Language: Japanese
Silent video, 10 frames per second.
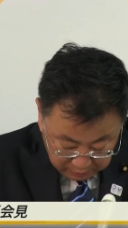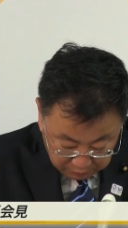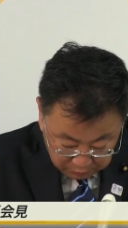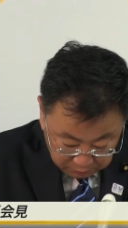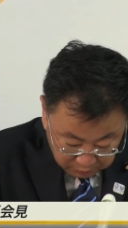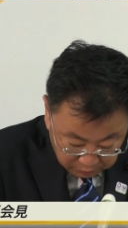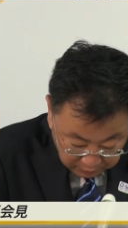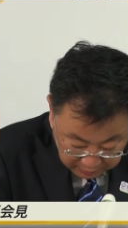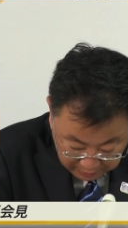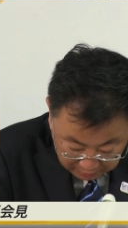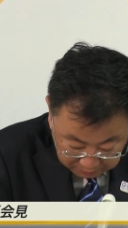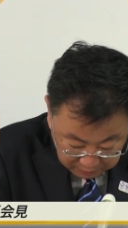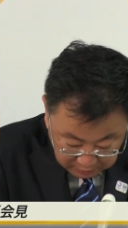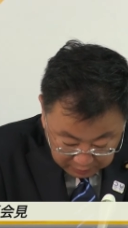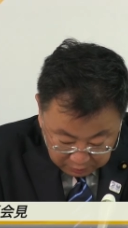でご質問についてであり
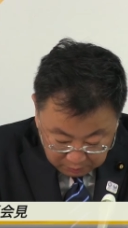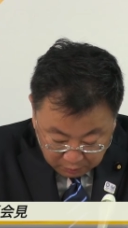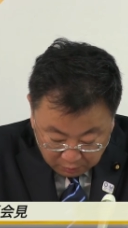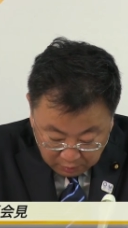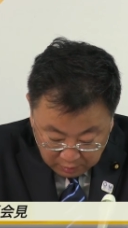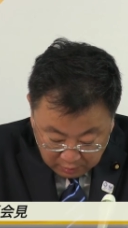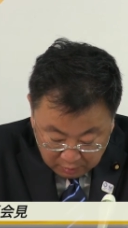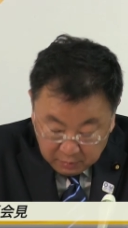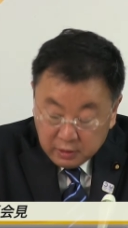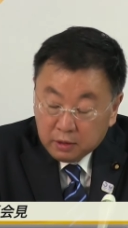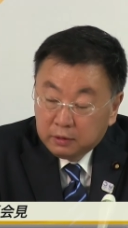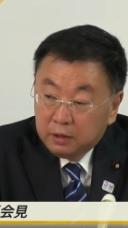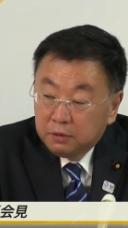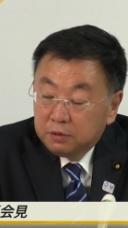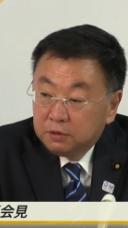ますけれども、まあ、昨
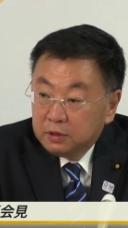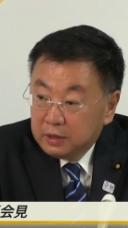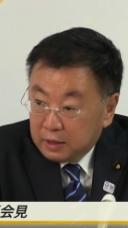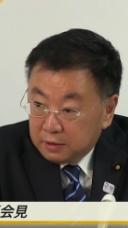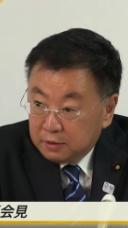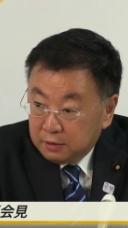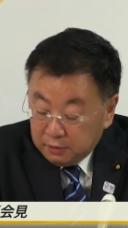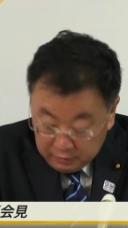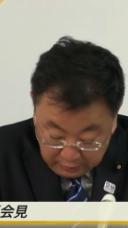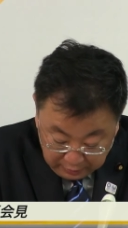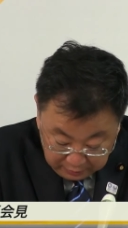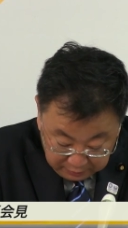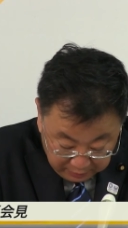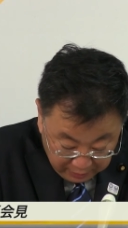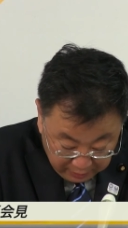年の11月にで
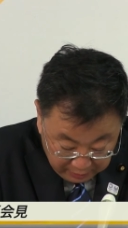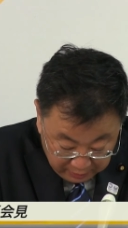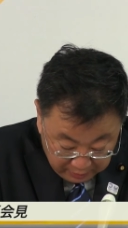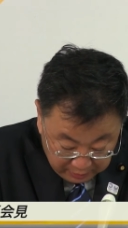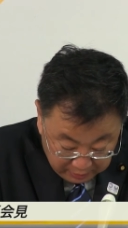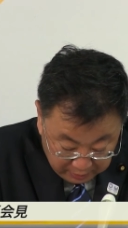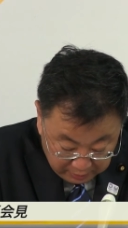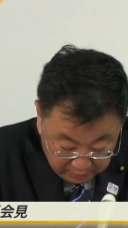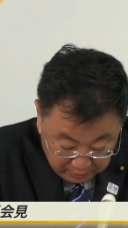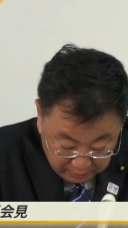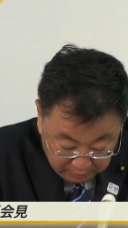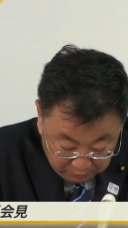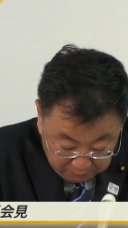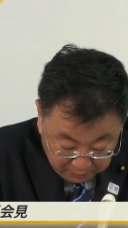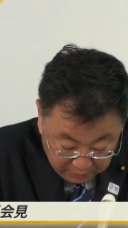すね
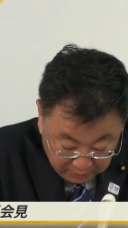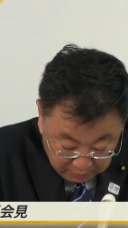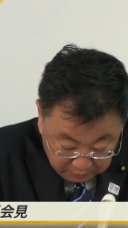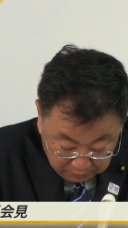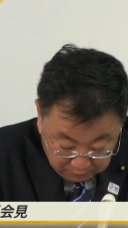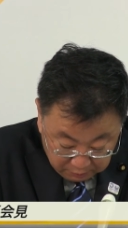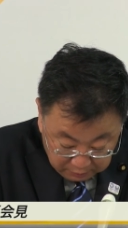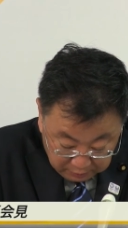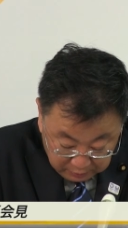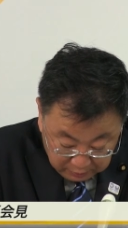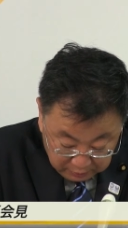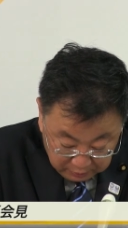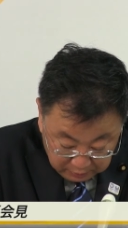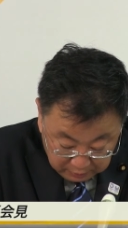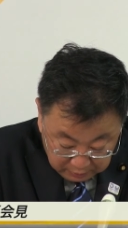えー、オリパラ基本方針
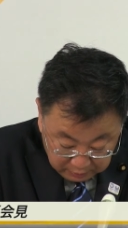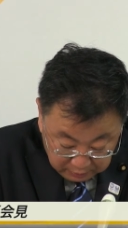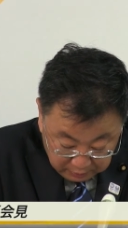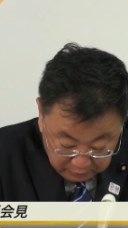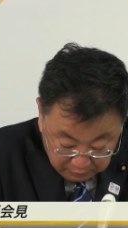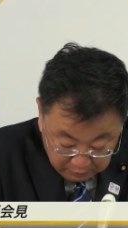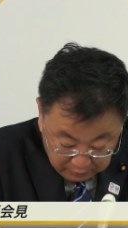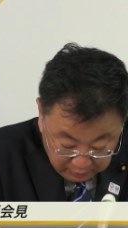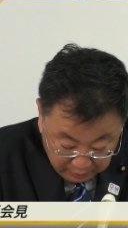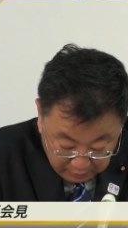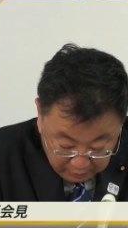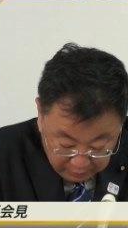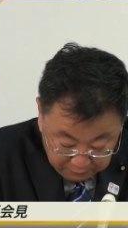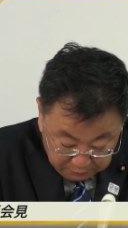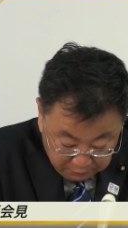において
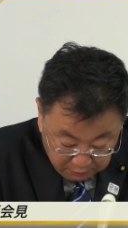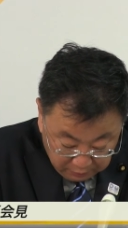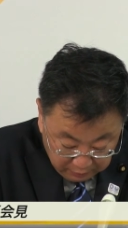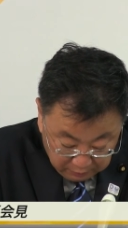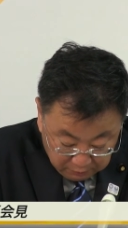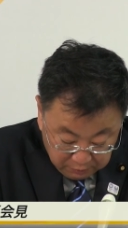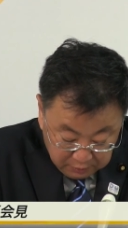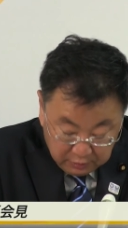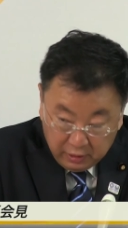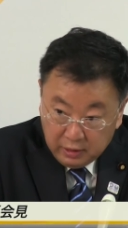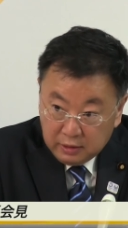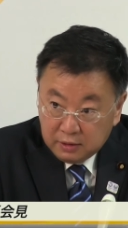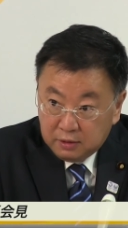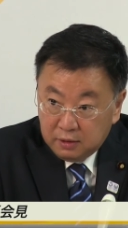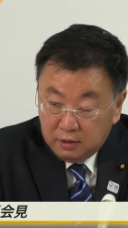復興五輪として位
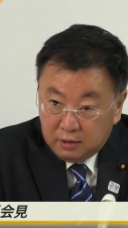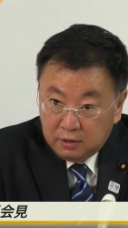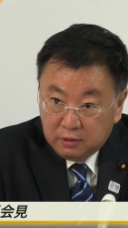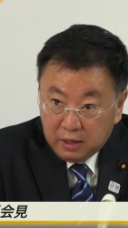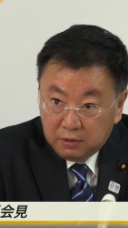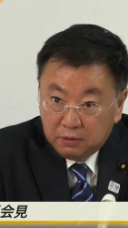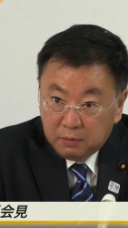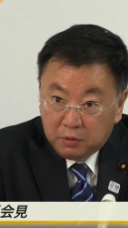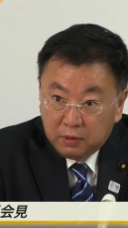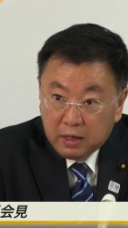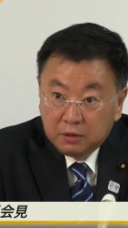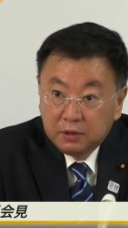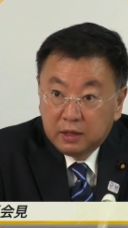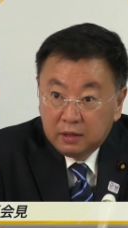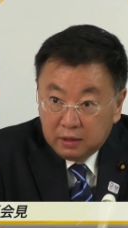置づけると、まあ、これは
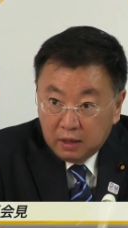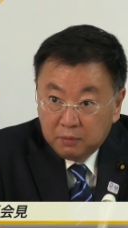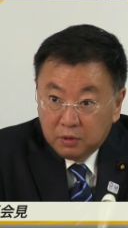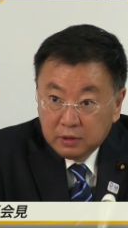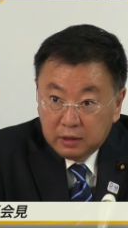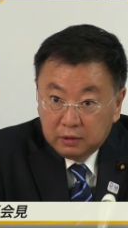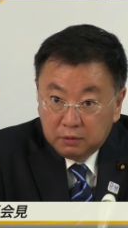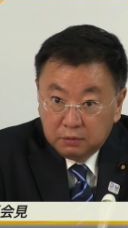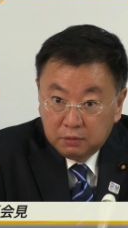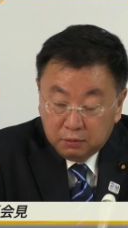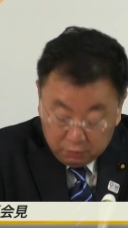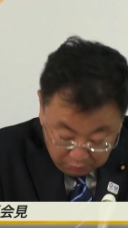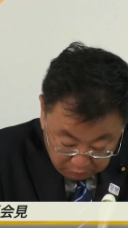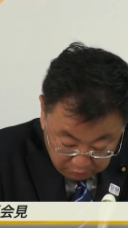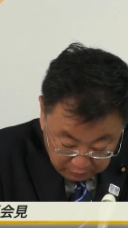閣議決定もされていると
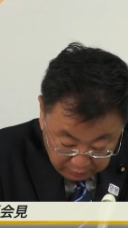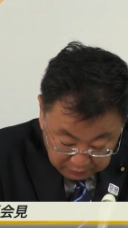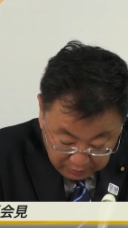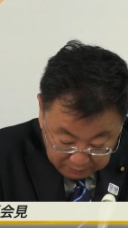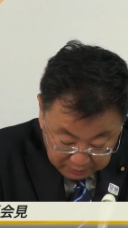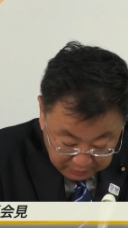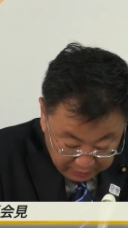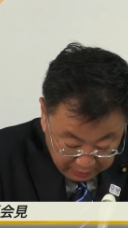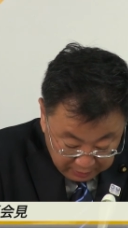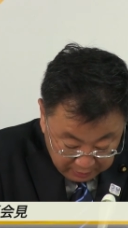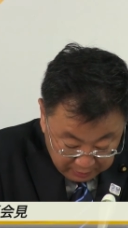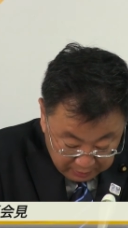ころでございまして、